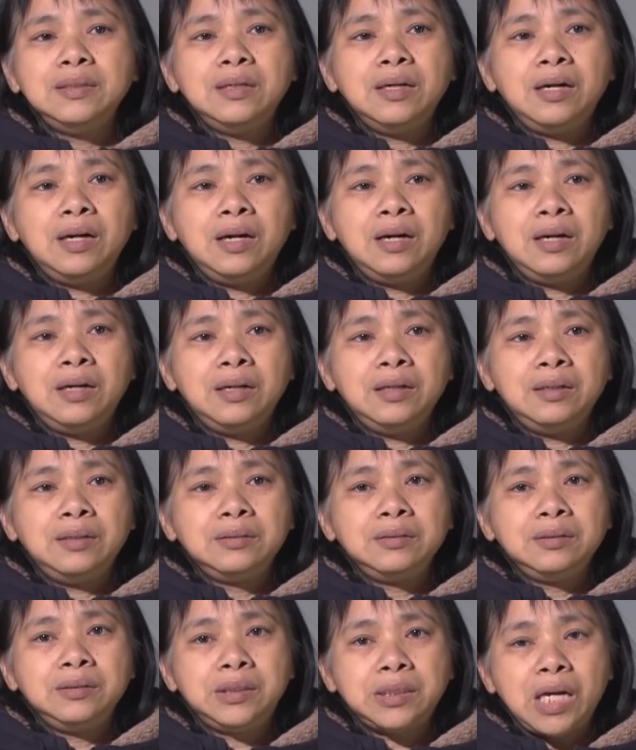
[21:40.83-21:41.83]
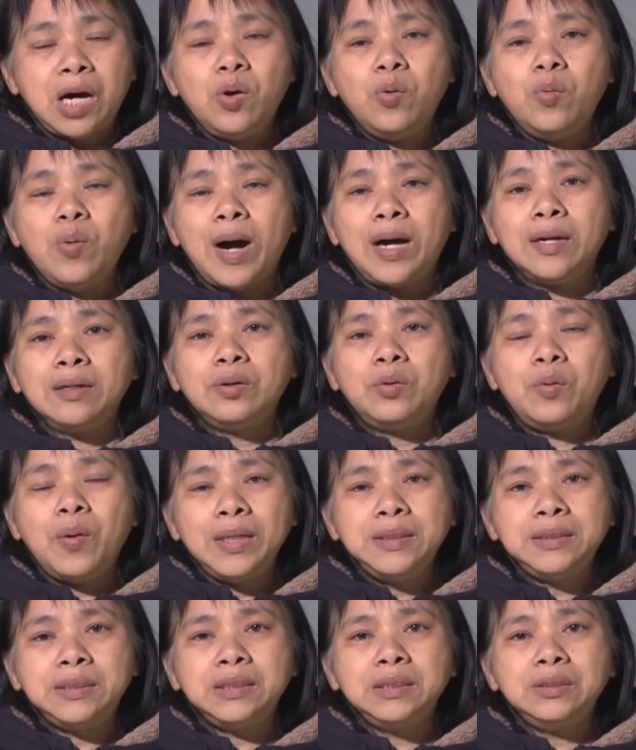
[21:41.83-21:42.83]
呃，交往
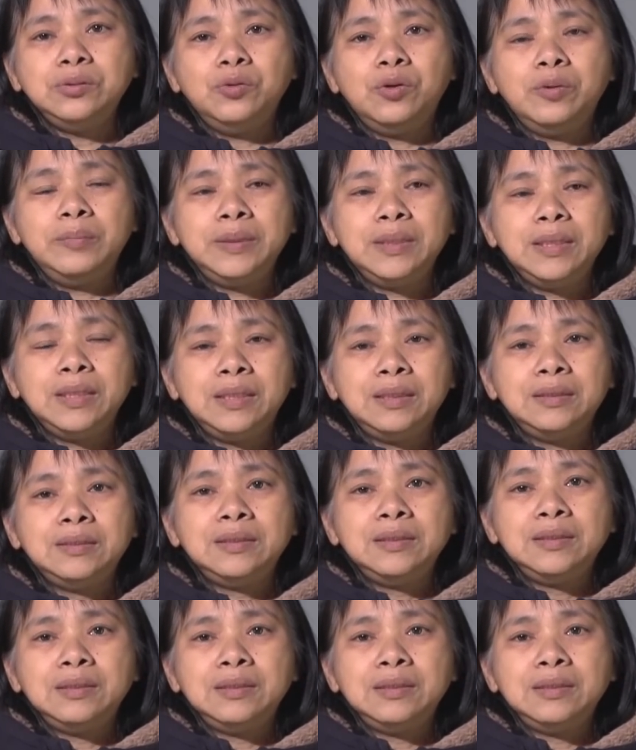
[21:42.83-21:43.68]
关心我们的